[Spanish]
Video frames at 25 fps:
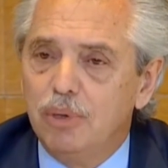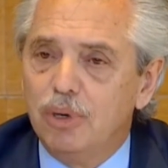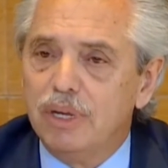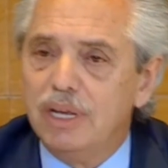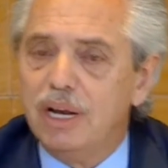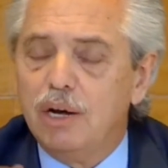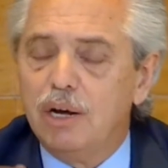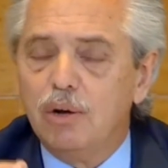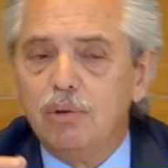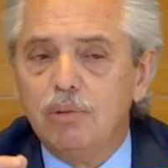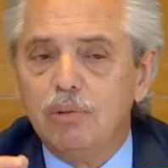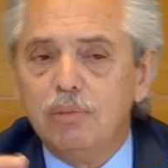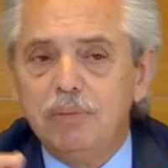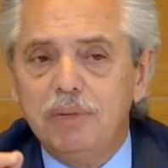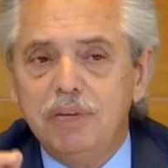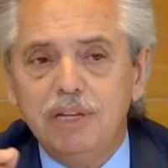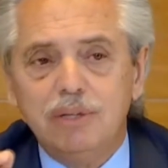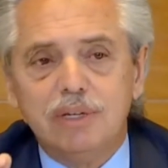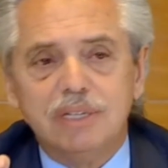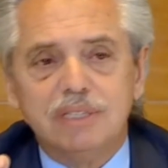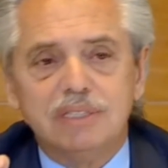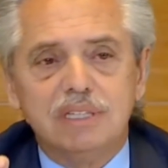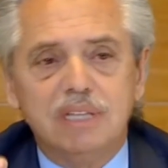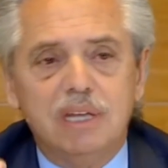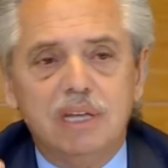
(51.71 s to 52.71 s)
el argumento que
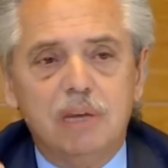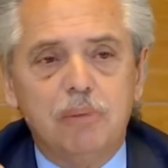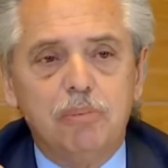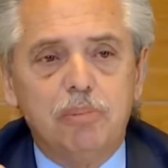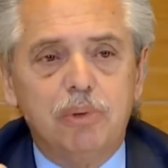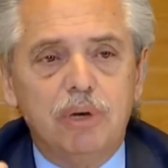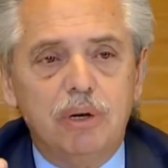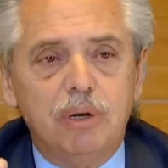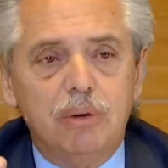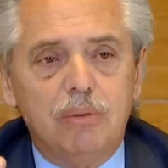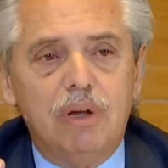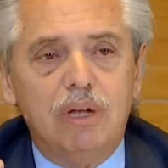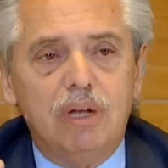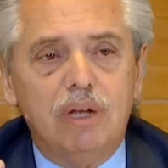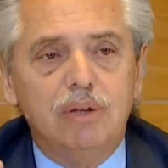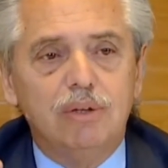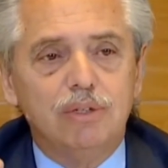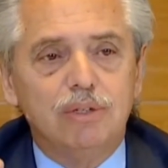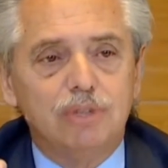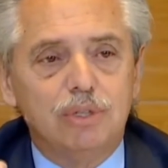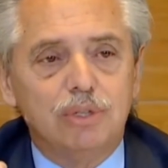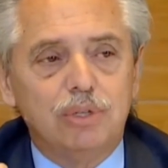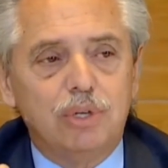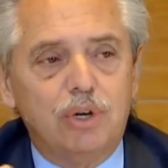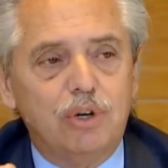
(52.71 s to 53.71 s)
se da por el cual
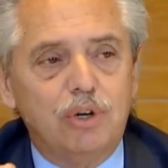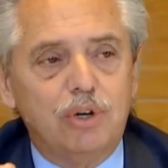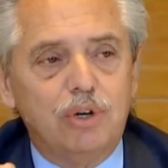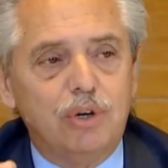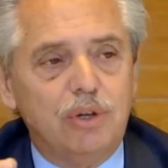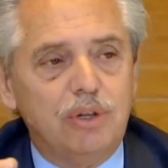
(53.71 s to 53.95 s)
nosotros no